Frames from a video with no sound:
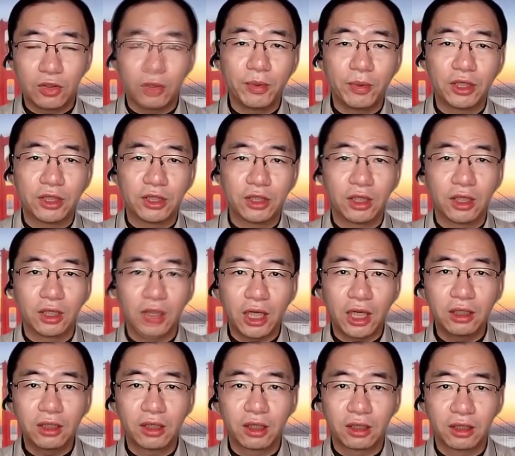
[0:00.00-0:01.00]
小便池呢，
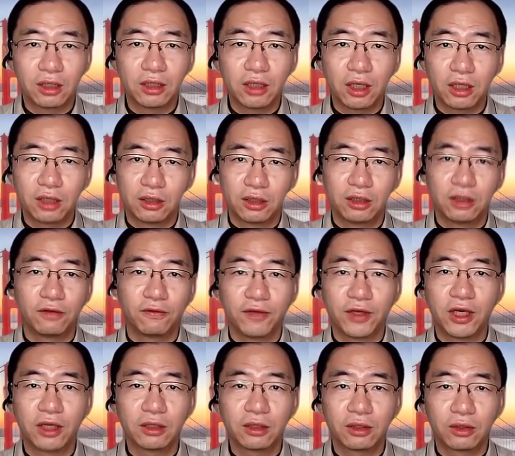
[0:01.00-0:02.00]
它那个隔间其实是
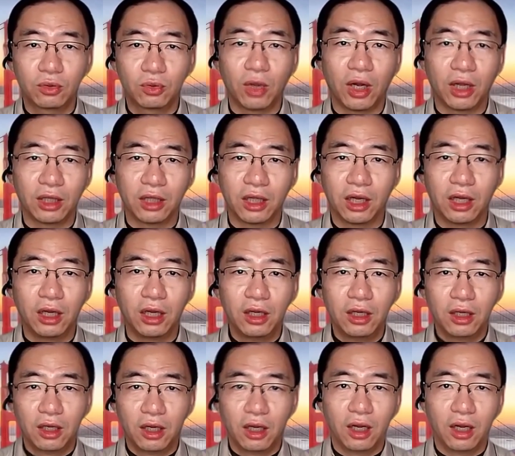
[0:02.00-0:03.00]
非常短的，
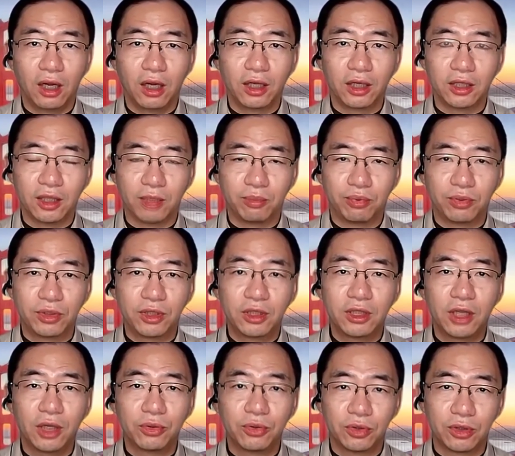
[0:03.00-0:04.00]
呃，也不
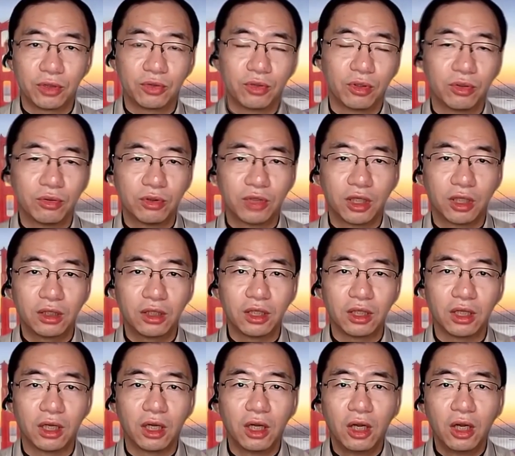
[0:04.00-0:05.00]
是像女厕所那种整
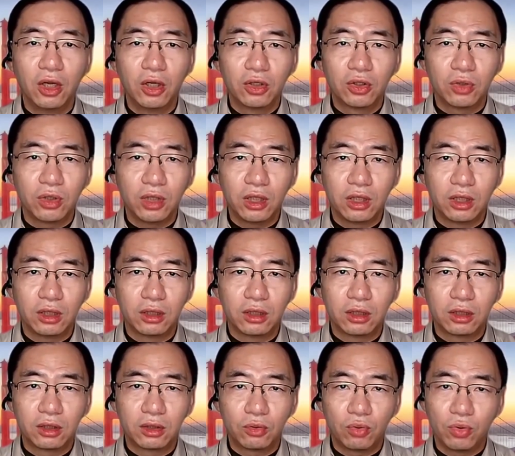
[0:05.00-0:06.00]
体的，所以
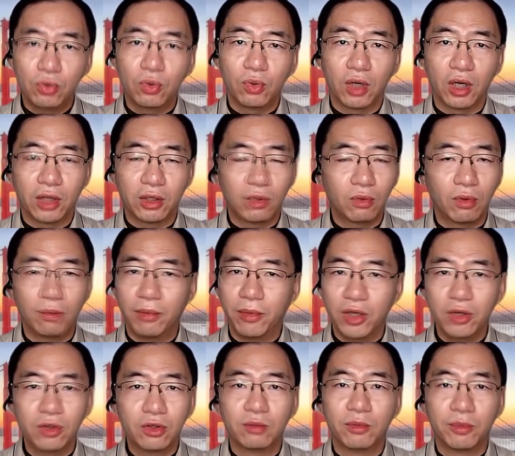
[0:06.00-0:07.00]
对于我来说，我
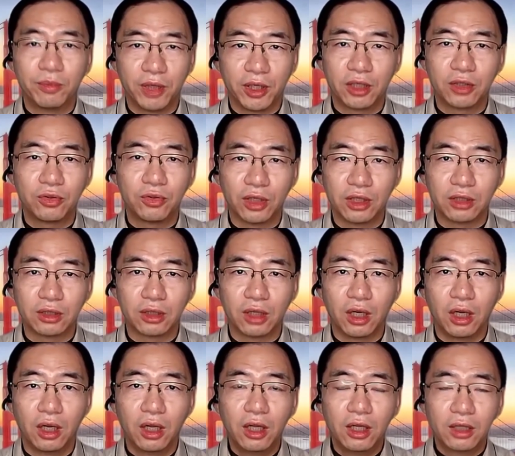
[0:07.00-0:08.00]
没有什么别的选
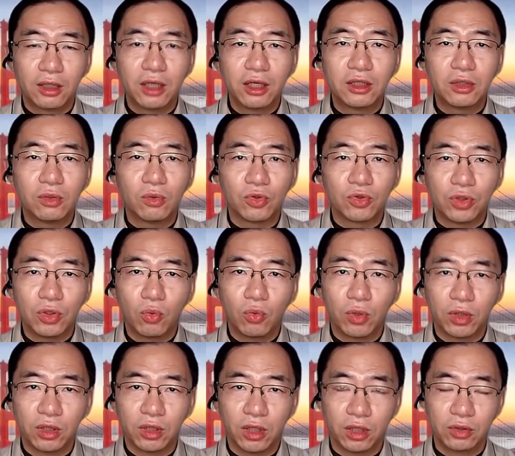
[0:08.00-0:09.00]
择。但是我觉得
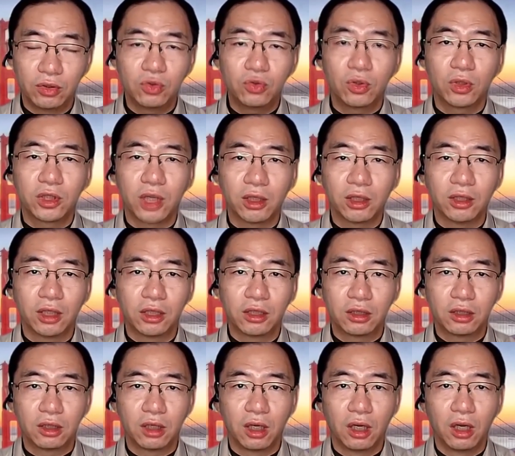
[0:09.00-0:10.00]
我能做到的呢，
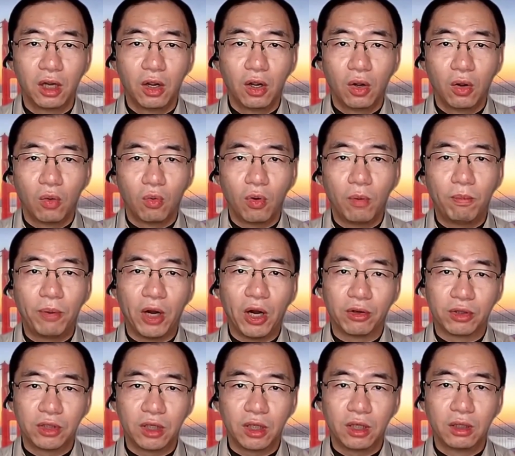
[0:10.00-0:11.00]
是我
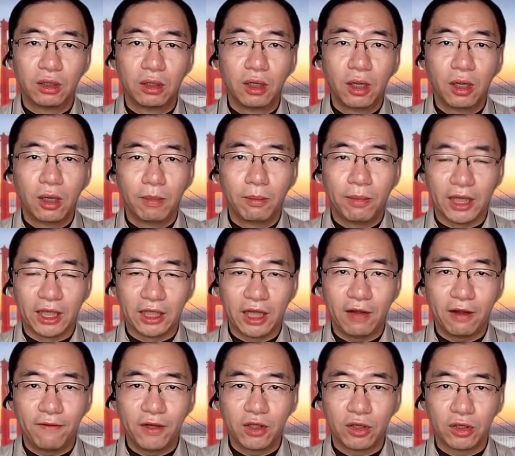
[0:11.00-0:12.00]
保证把
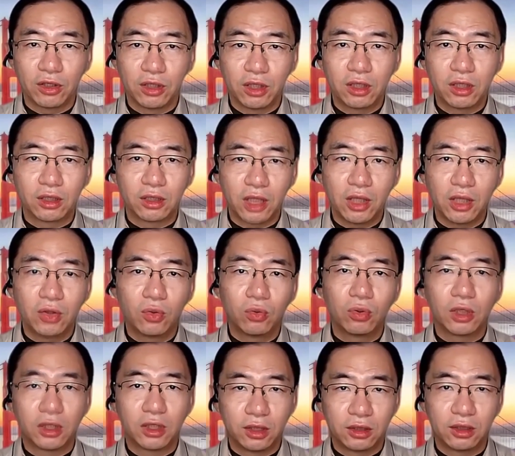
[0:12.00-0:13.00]
它放到一个单
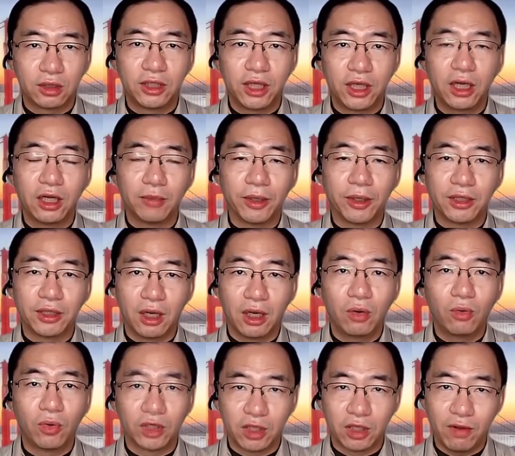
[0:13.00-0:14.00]
独的格子间里边，然
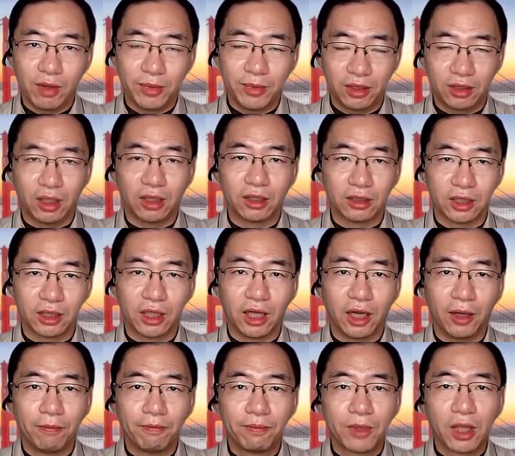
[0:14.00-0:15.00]
后我在外面等着
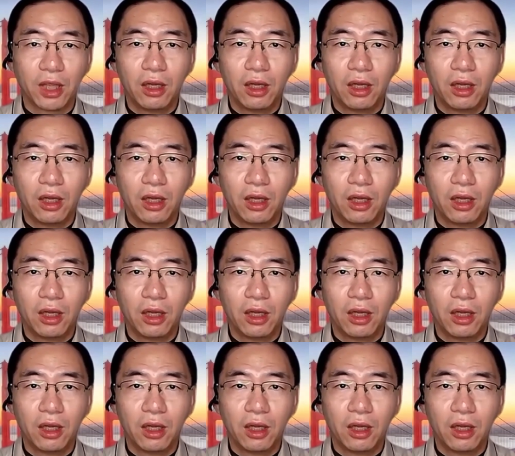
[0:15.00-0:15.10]
他。